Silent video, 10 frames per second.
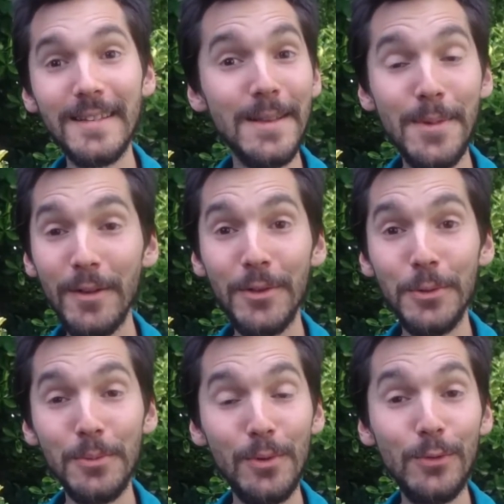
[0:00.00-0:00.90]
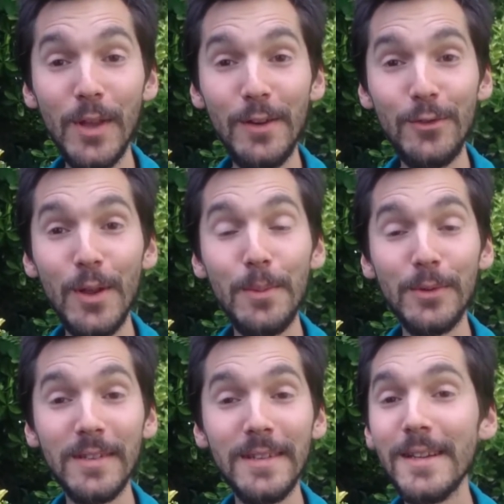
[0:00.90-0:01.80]
Et c'est merveilleux. Plus vous allez vous
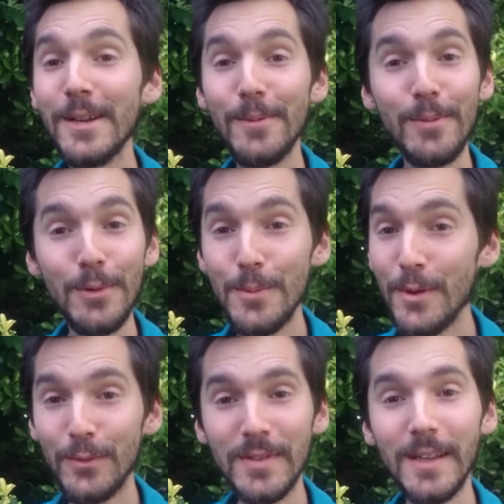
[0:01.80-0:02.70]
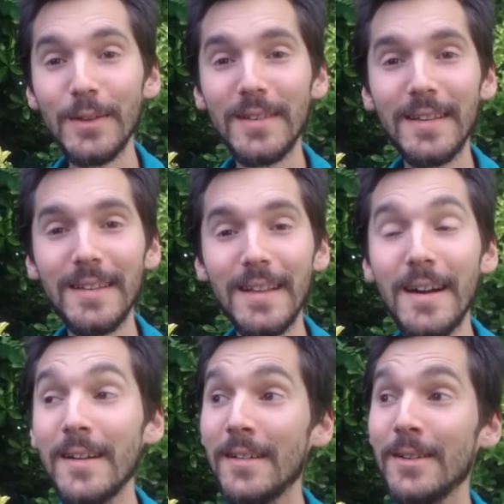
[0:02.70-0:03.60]
apposer, plus bien vous serez dans cet
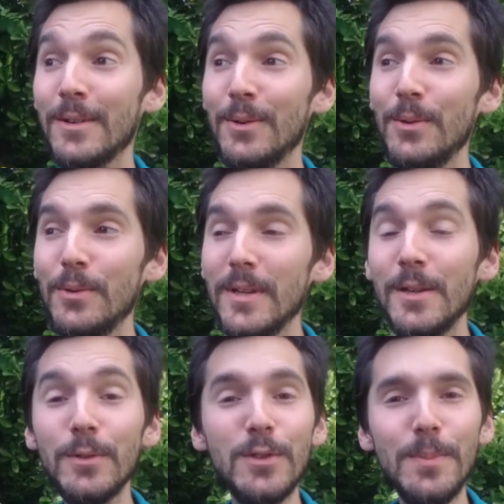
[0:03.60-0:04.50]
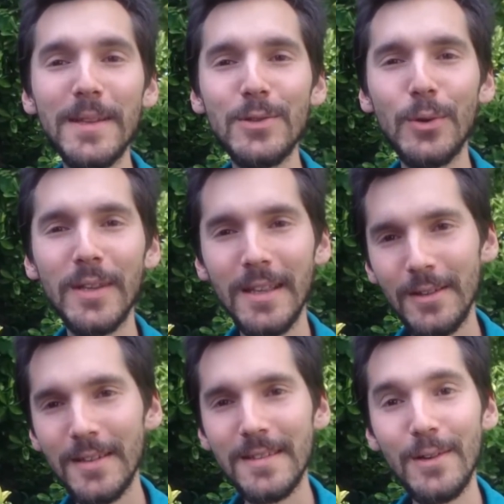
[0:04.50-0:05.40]
état où il ne se passe
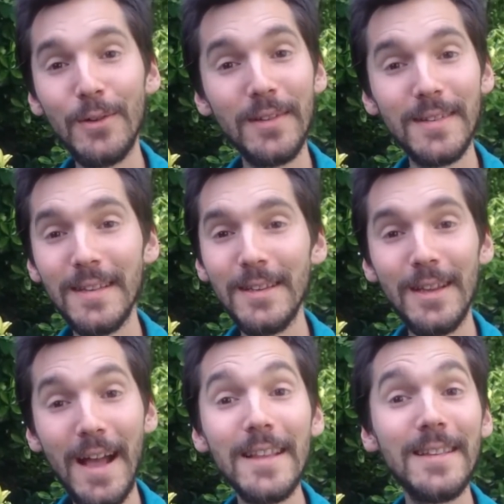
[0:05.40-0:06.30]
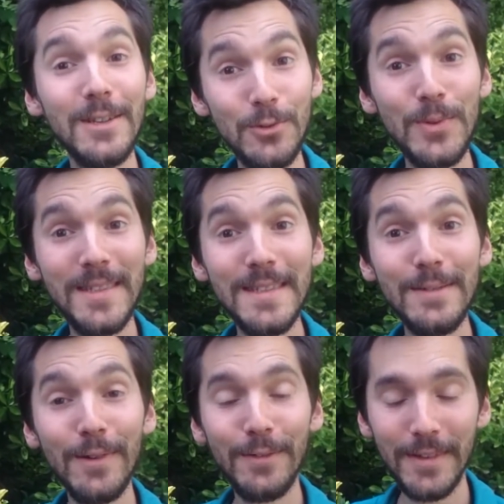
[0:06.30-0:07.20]
rien dans l'instant et c'est assez
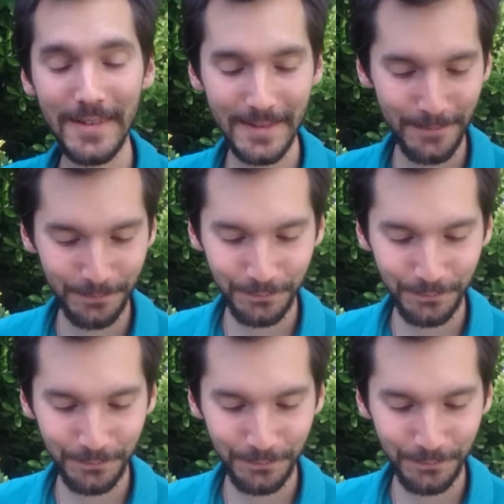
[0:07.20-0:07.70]
jouissif en fait.